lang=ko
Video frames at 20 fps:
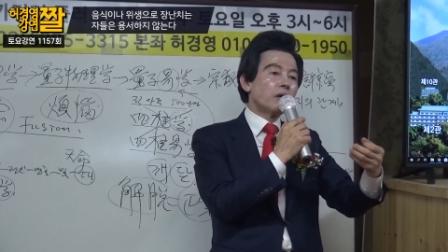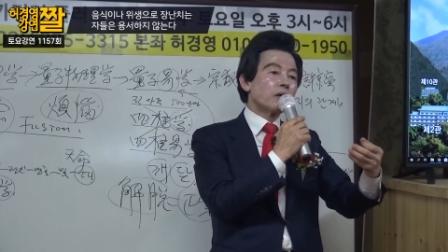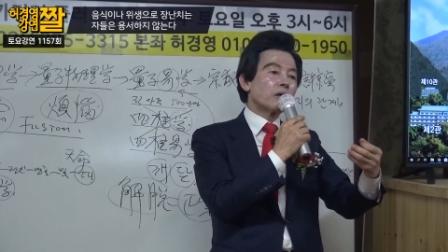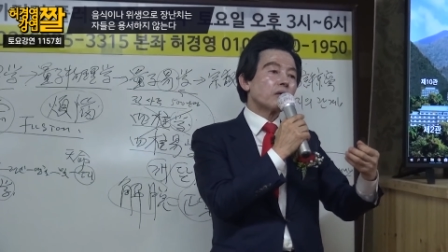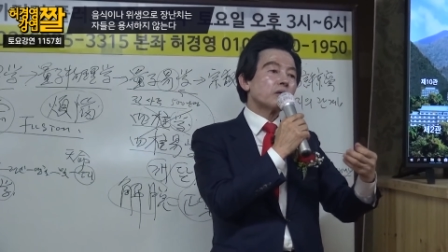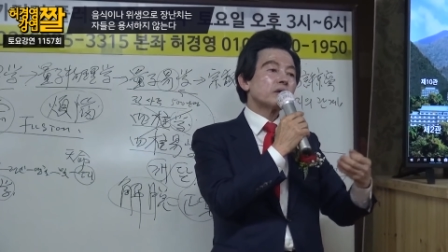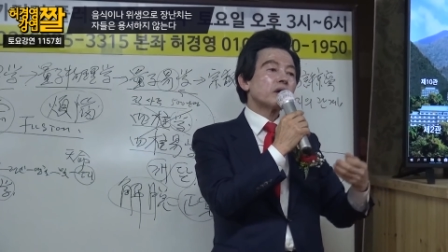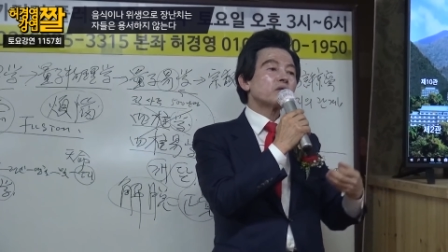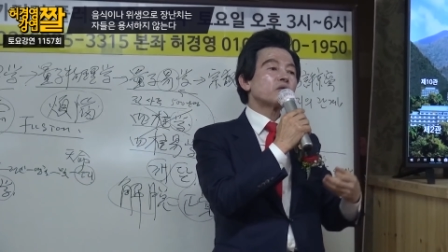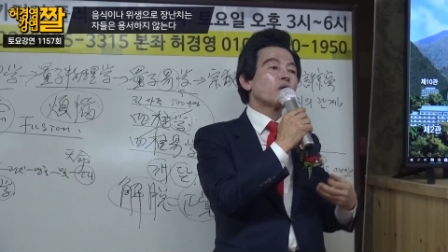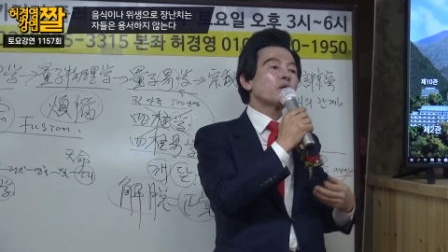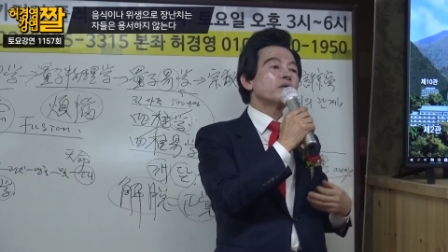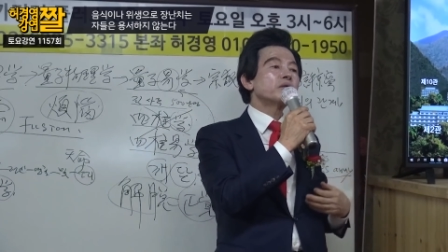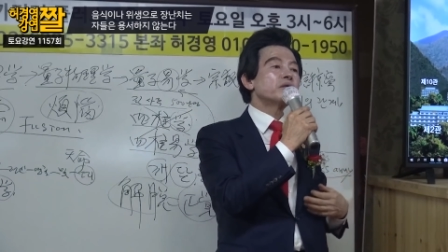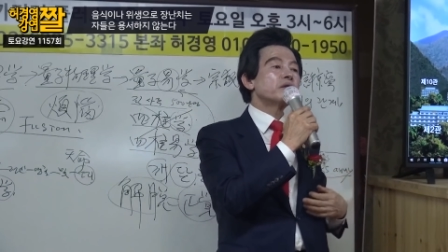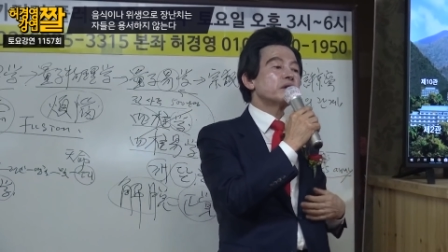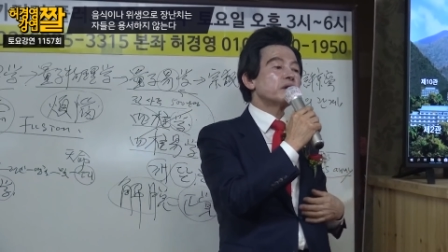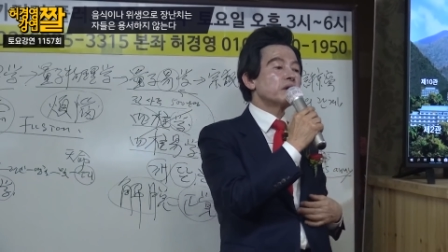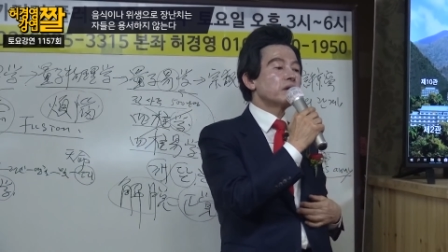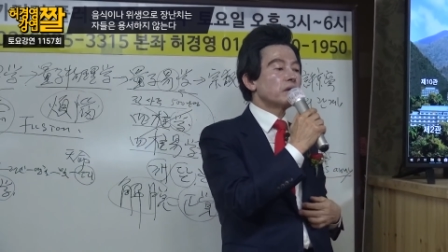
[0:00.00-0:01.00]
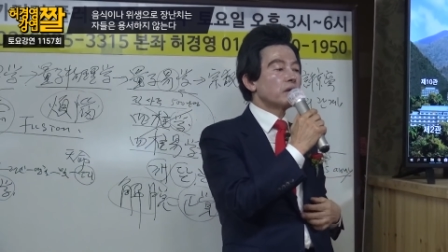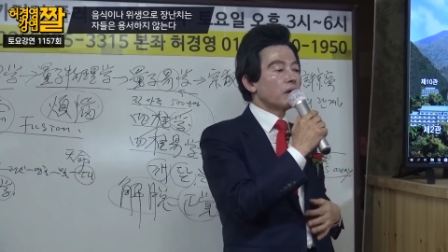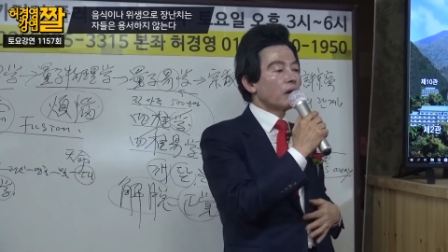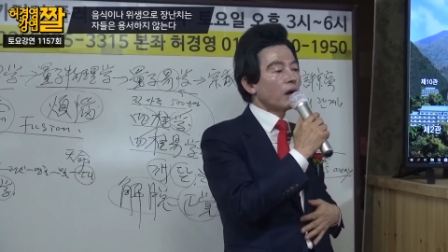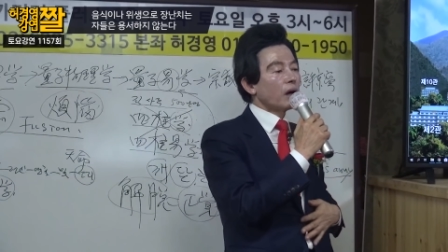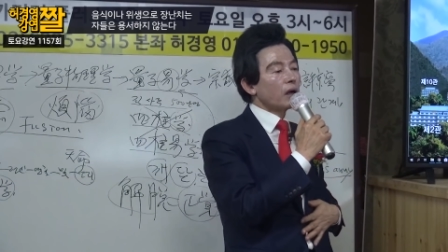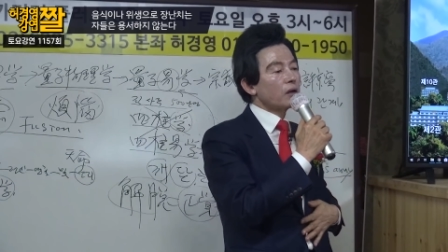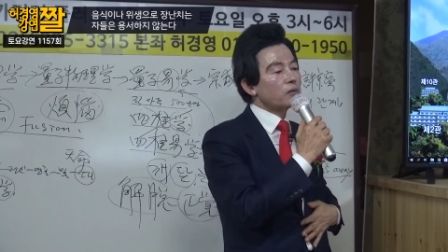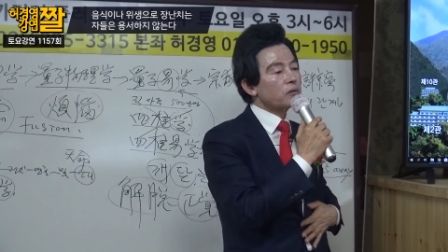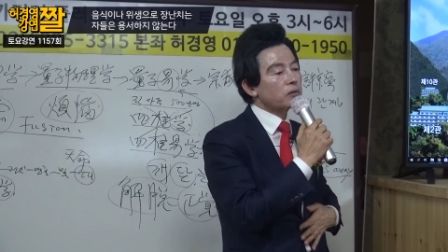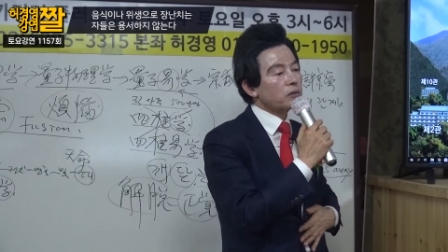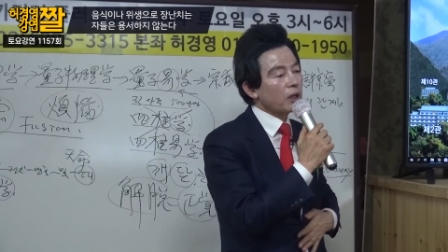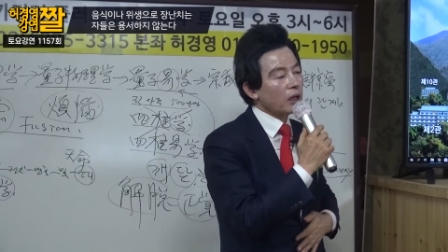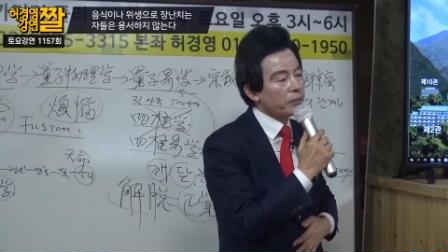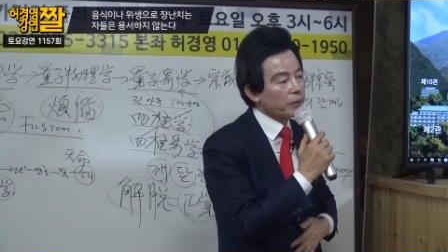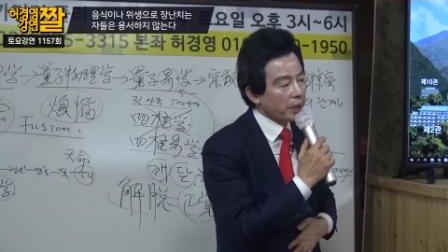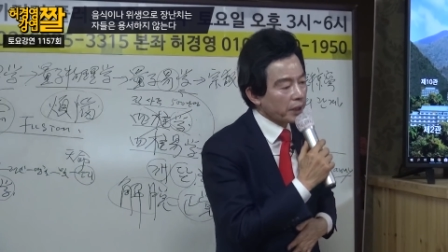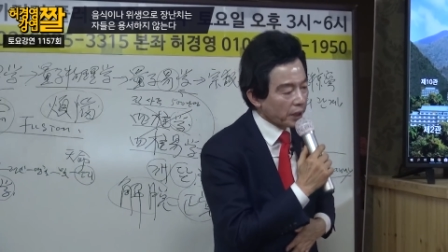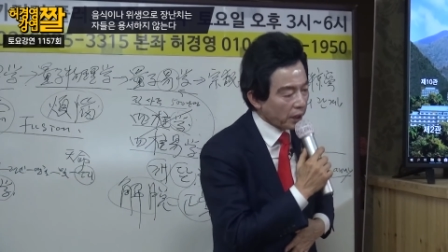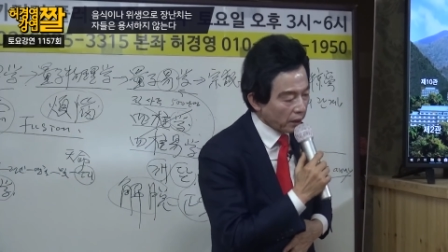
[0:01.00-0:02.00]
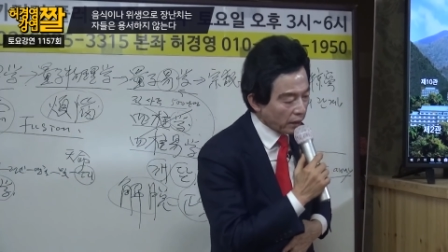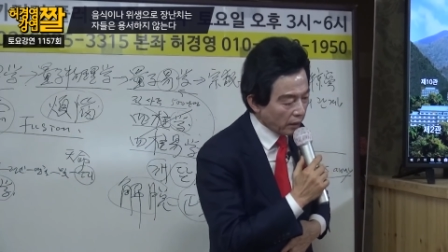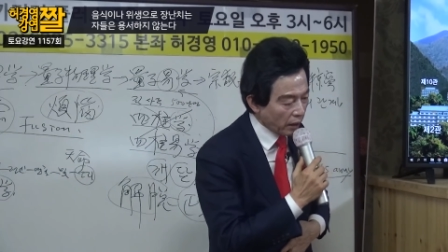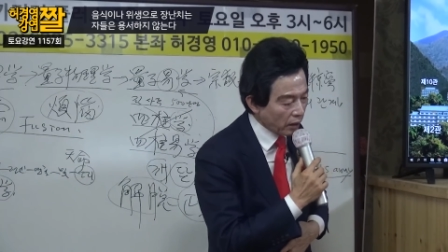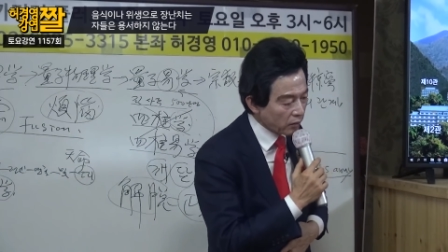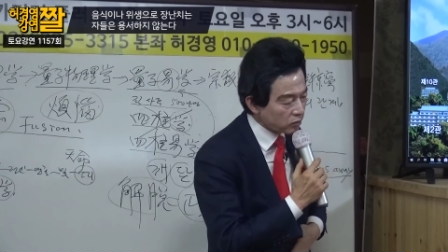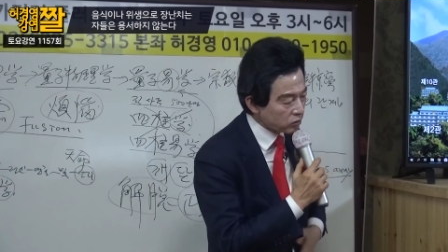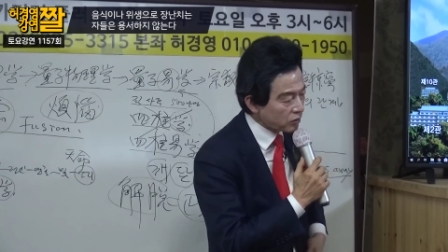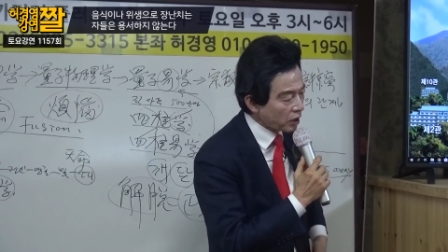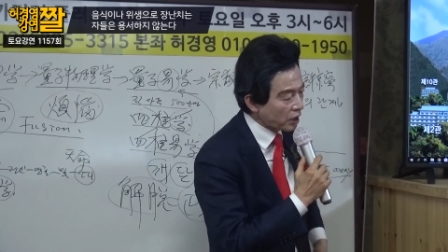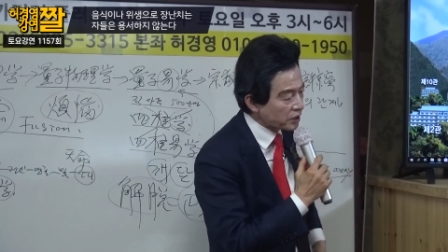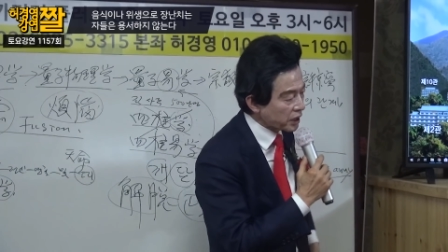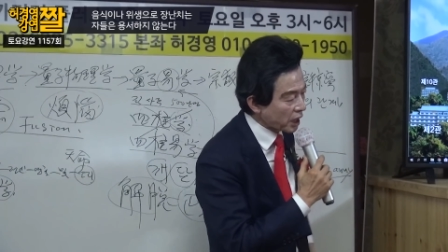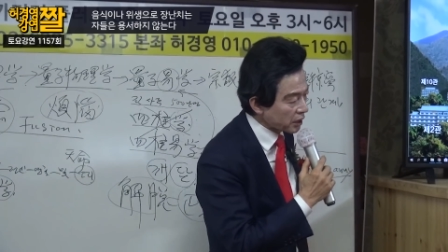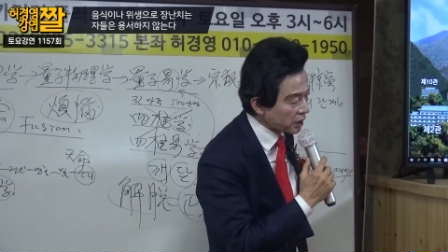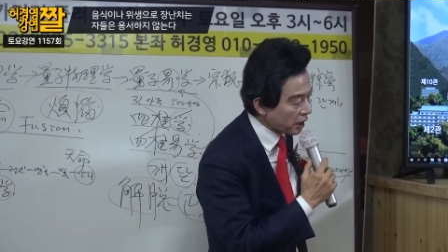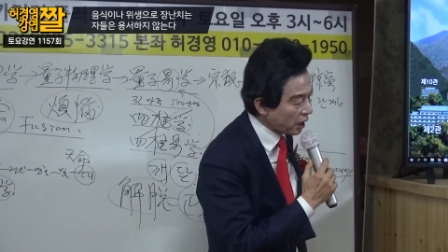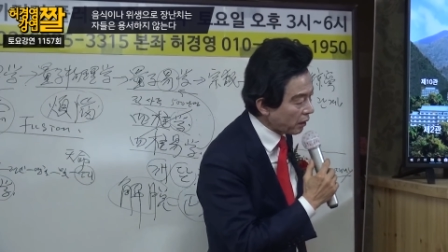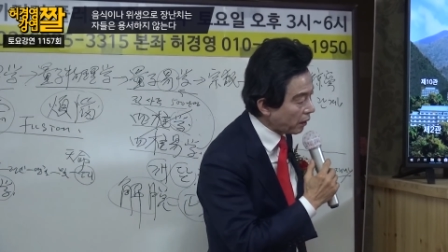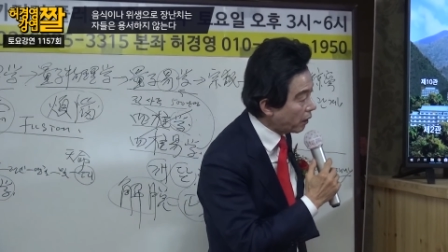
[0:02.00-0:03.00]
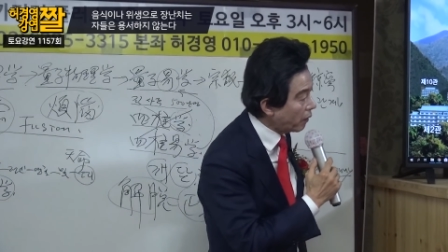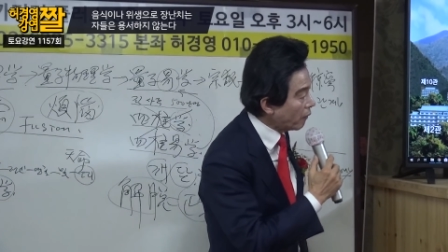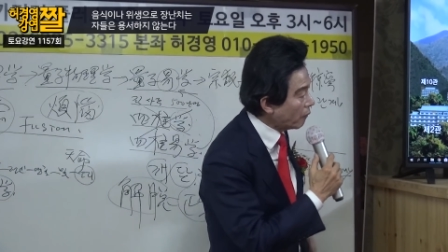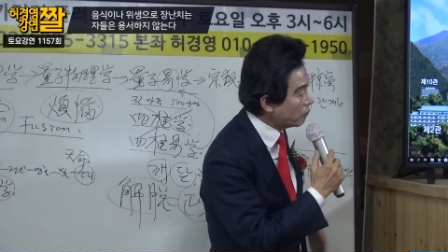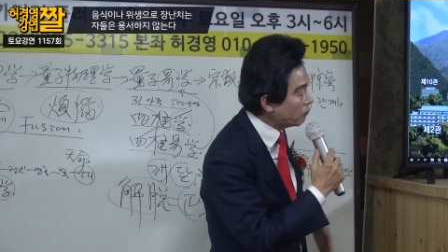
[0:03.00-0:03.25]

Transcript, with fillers: 그냥 노인들이 아이고 내 배야, 아이고 대장이야,